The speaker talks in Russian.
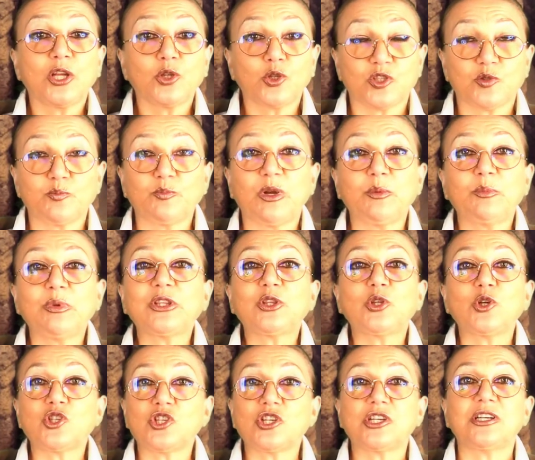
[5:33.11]
То есть мы бы
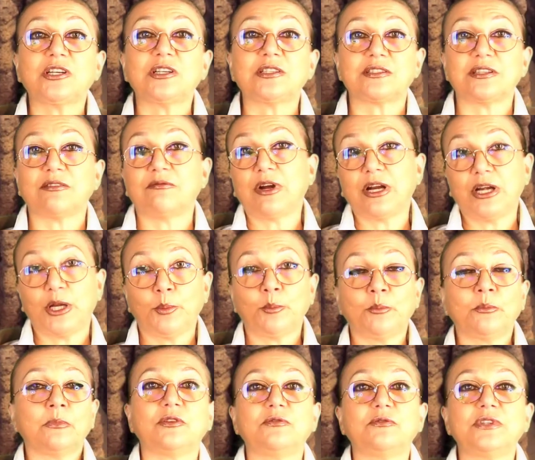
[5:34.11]
тоже голосовали
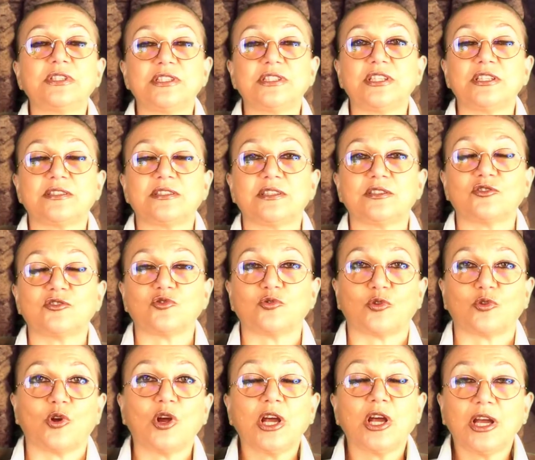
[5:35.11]
ввести
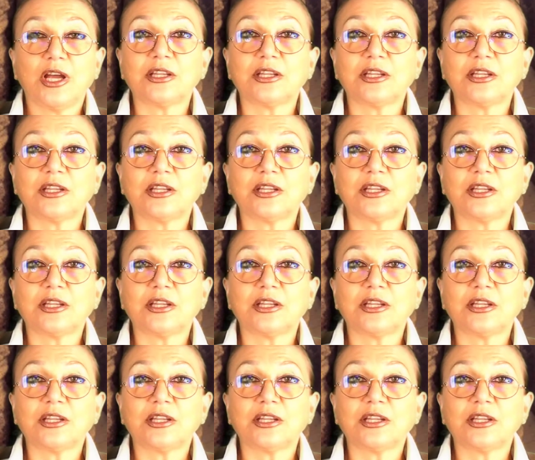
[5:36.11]
цензуру.